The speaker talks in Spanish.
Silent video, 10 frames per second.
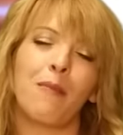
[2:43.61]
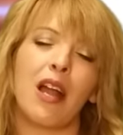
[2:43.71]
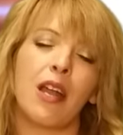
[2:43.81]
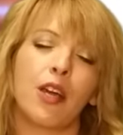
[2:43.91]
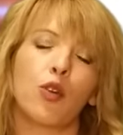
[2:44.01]

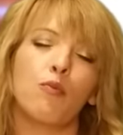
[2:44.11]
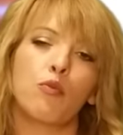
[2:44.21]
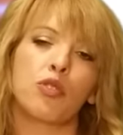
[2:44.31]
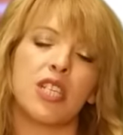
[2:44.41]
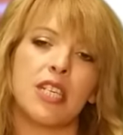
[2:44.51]
Me alegro
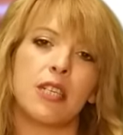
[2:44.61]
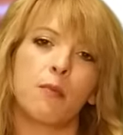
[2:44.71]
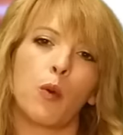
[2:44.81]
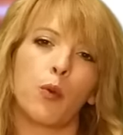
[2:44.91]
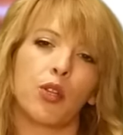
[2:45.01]

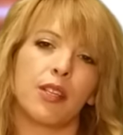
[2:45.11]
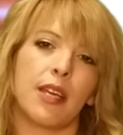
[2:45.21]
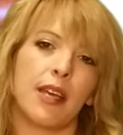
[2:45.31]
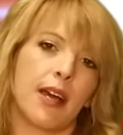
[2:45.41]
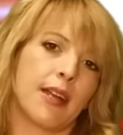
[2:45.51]
muchísimo por
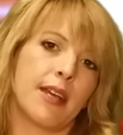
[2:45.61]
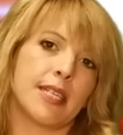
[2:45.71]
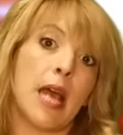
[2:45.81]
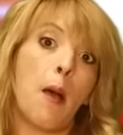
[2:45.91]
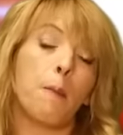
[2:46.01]
ti,
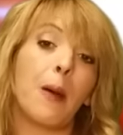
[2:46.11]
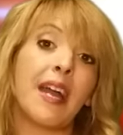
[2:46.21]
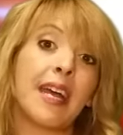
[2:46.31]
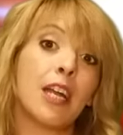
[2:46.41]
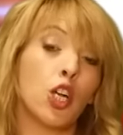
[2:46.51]
Aries.
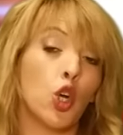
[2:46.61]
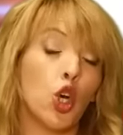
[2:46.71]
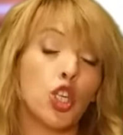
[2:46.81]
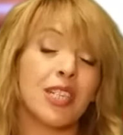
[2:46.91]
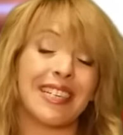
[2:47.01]
Para
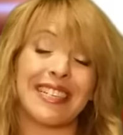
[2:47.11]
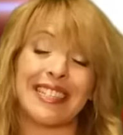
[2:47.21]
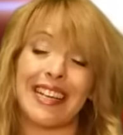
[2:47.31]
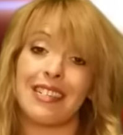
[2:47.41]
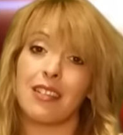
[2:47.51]
los que
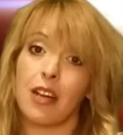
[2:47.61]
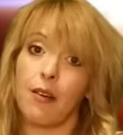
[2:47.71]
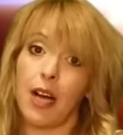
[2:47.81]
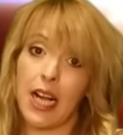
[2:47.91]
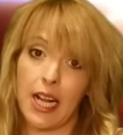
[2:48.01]
estéis
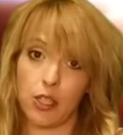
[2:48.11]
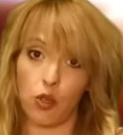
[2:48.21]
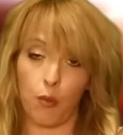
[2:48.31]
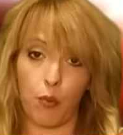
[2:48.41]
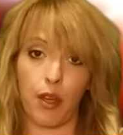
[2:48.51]

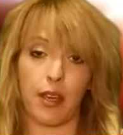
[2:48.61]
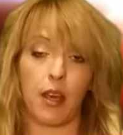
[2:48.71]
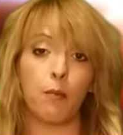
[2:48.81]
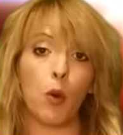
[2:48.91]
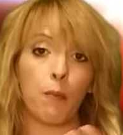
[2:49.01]
trabajando, pues
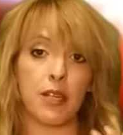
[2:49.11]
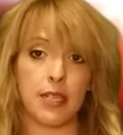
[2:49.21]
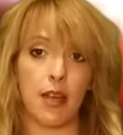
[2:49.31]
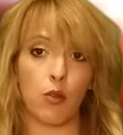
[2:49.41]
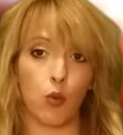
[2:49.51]
que hemos
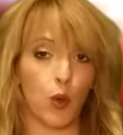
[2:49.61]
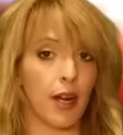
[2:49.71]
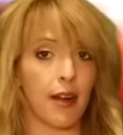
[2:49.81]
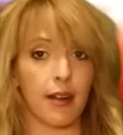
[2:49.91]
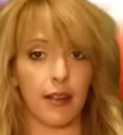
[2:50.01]
pasado
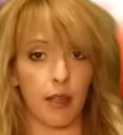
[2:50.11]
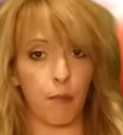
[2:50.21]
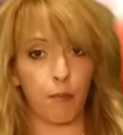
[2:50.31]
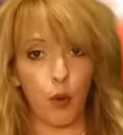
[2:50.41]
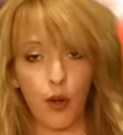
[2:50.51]
una larga
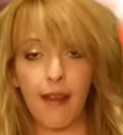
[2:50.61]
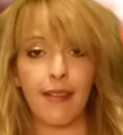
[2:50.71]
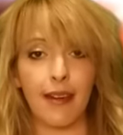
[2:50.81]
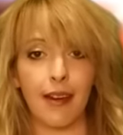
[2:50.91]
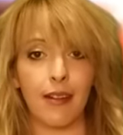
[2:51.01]

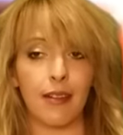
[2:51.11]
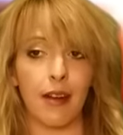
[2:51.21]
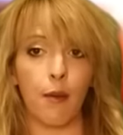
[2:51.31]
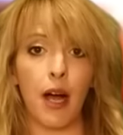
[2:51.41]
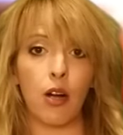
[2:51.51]
temporada en el
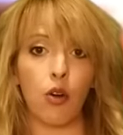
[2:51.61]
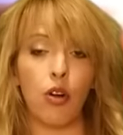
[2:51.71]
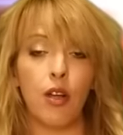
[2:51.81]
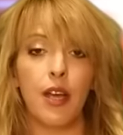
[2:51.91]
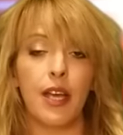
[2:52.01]

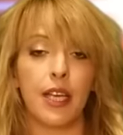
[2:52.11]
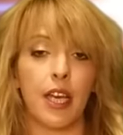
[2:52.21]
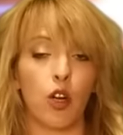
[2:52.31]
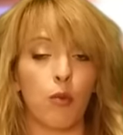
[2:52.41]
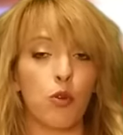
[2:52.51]
trabajo,
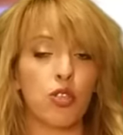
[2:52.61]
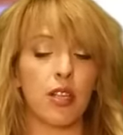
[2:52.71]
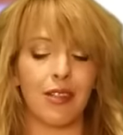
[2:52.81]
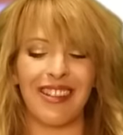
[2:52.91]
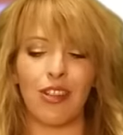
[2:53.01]
que no hemos
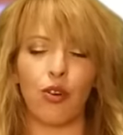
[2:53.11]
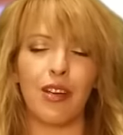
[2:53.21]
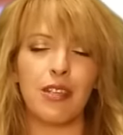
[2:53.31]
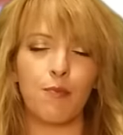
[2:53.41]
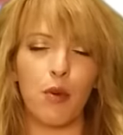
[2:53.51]

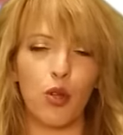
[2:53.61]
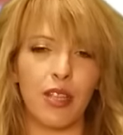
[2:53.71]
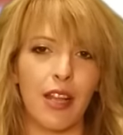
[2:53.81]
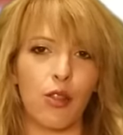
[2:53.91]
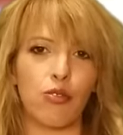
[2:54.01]
sentido
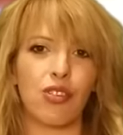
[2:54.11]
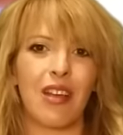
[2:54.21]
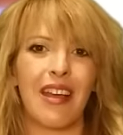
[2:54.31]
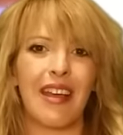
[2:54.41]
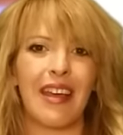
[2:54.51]

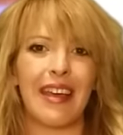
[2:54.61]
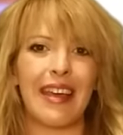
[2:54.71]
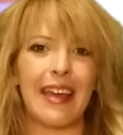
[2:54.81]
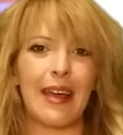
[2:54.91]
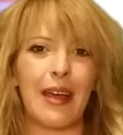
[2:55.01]
explotados,
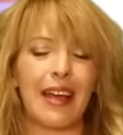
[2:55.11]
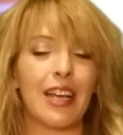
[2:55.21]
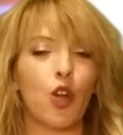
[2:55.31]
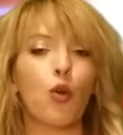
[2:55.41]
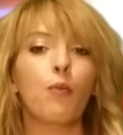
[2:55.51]

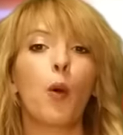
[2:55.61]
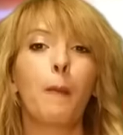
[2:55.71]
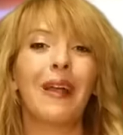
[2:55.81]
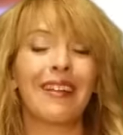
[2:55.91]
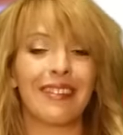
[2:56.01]
eh, que no
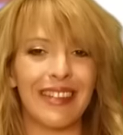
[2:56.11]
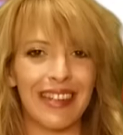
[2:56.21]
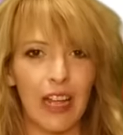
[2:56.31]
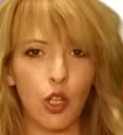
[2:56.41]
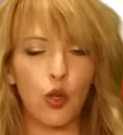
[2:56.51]
hemos
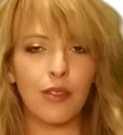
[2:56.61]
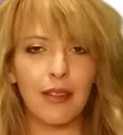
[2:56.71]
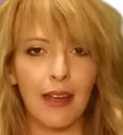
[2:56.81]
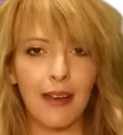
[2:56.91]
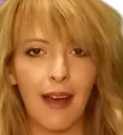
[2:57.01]
planteado
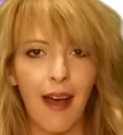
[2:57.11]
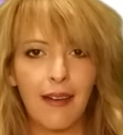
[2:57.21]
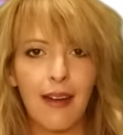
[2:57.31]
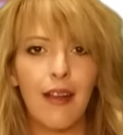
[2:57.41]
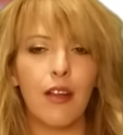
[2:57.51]

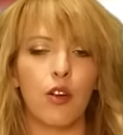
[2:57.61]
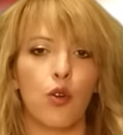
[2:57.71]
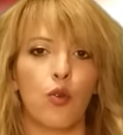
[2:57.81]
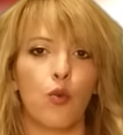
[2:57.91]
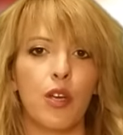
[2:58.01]
dejar
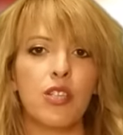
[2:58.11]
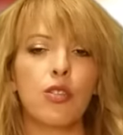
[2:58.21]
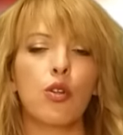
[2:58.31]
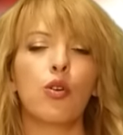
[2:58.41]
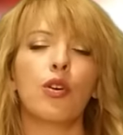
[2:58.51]

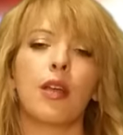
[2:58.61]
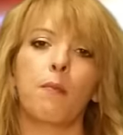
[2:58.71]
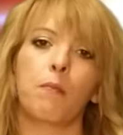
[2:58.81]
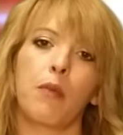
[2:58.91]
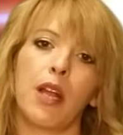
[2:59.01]
nuestro
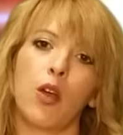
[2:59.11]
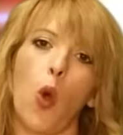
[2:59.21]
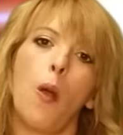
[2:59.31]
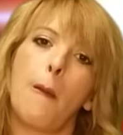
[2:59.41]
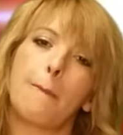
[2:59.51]
empleo.